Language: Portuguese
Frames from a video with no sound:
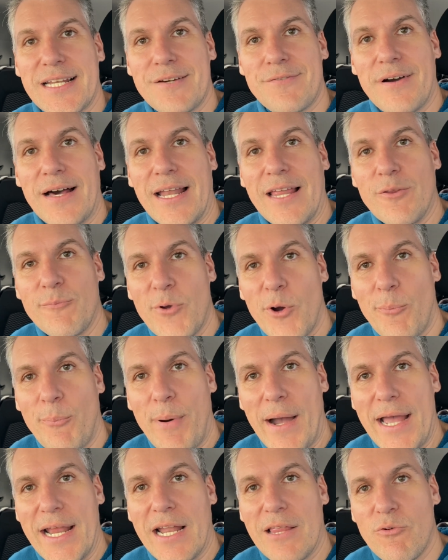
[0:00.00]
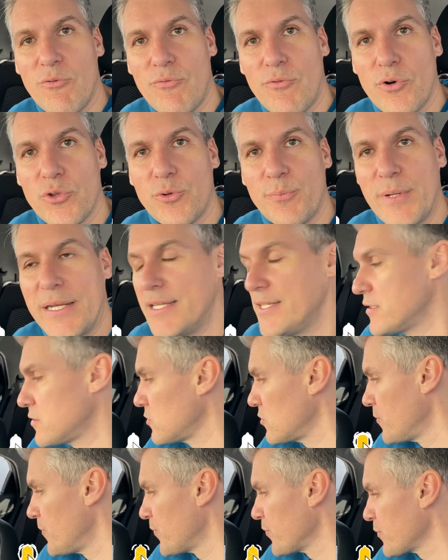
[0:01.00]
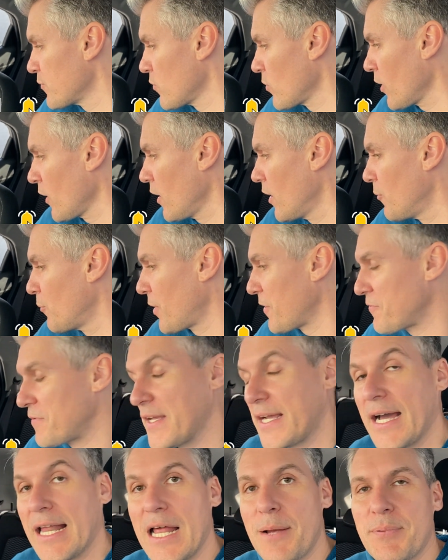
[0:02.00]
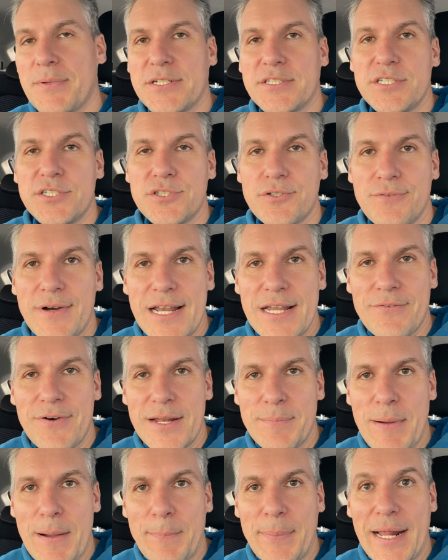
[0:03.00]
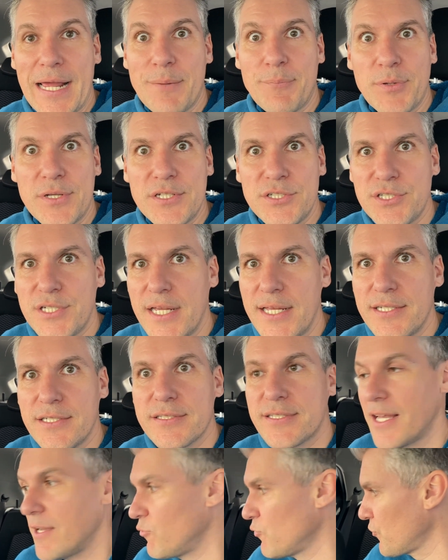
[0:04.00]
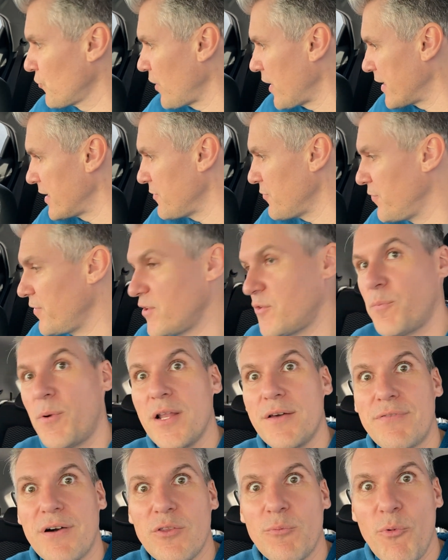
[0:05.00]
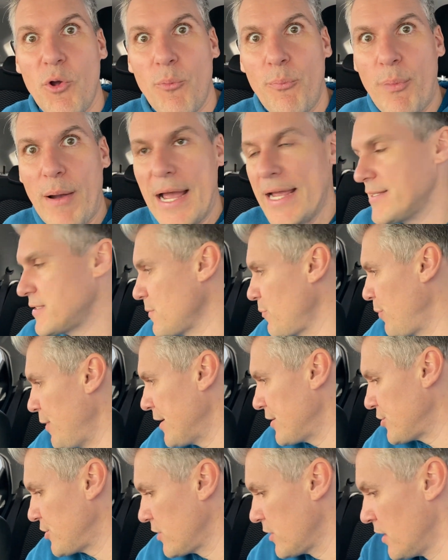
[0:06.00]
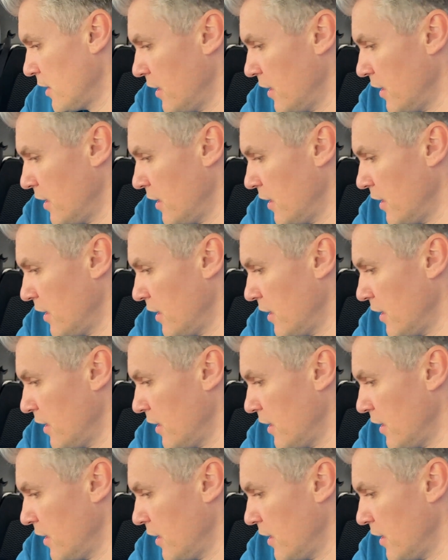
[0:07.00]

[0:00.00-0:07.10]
levar lá no meu pai, lá no voo do Benício, pra ficar lá, porque a gente não vai levar ele pra praia, porque, gente, tá um sacrifício pra levar no meu pai esse peixe.